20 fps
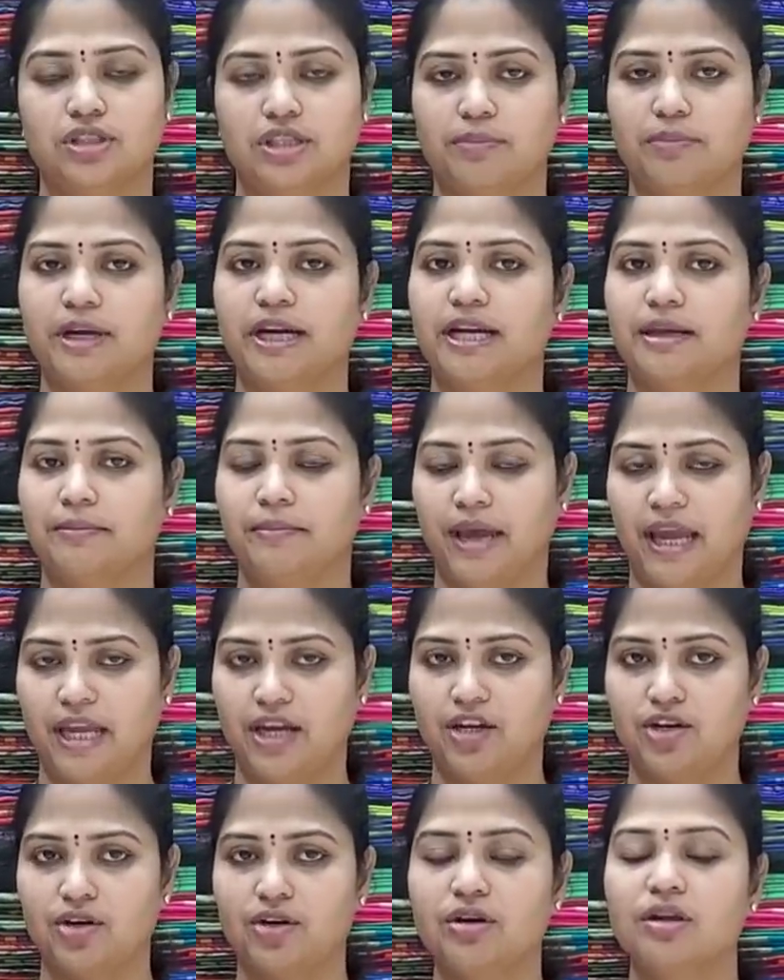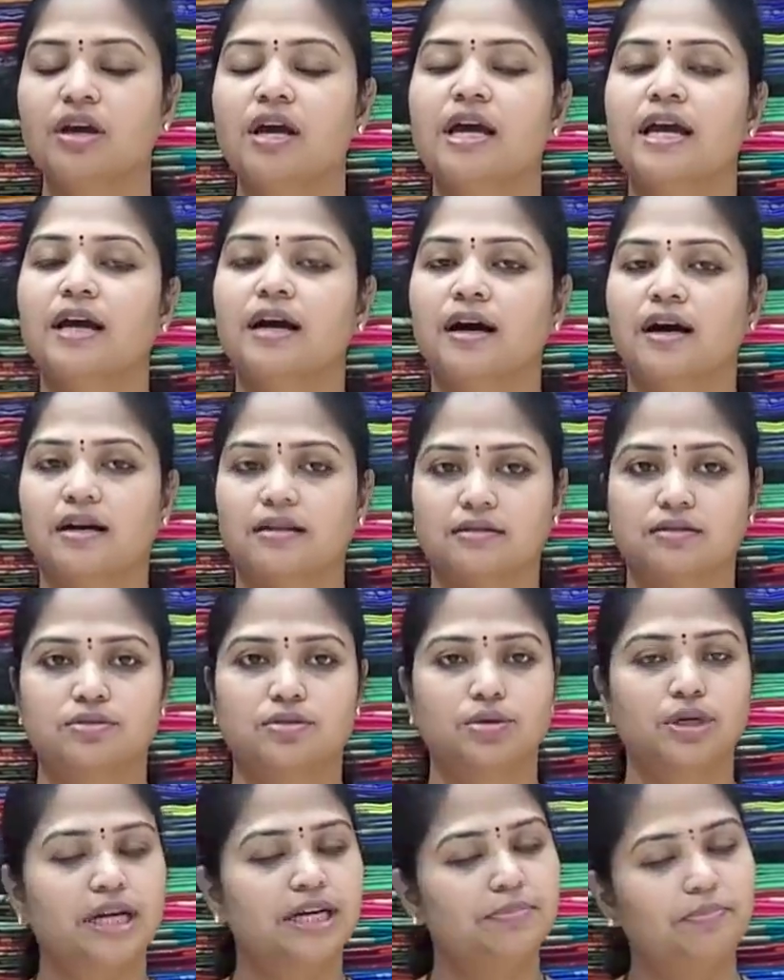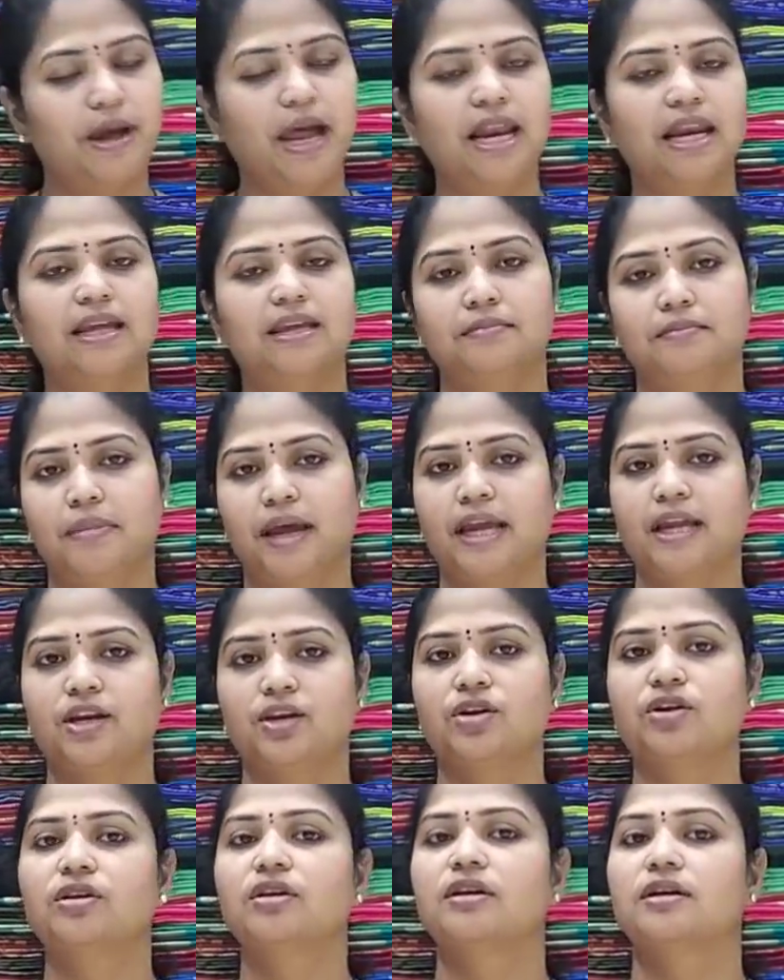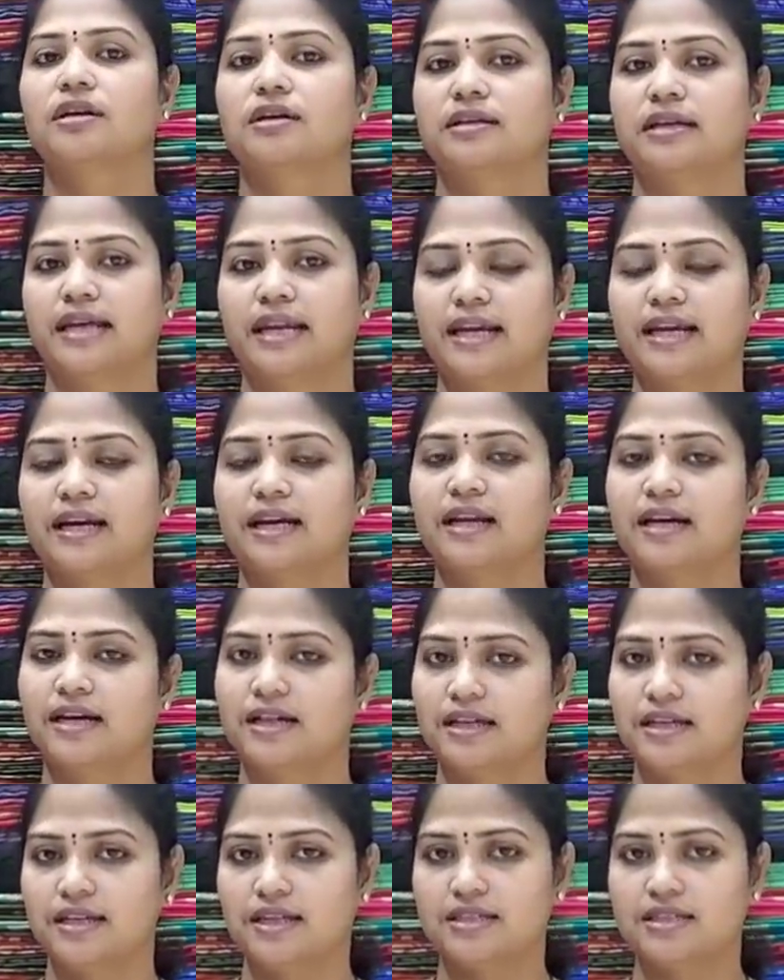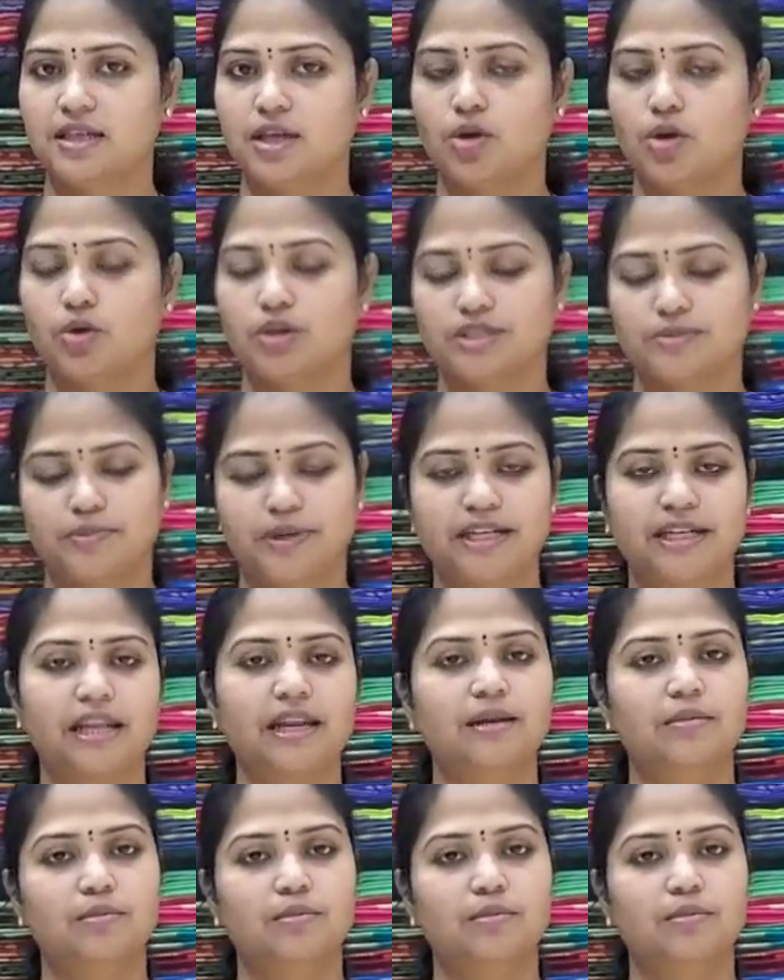కొత్తపేట మెయిన్ రోడ్ కుకట్పల్లి మెయిన్ రోడ్ ఎర్రగడ్డ ఈఎస్ఐ e హాస్పిటల్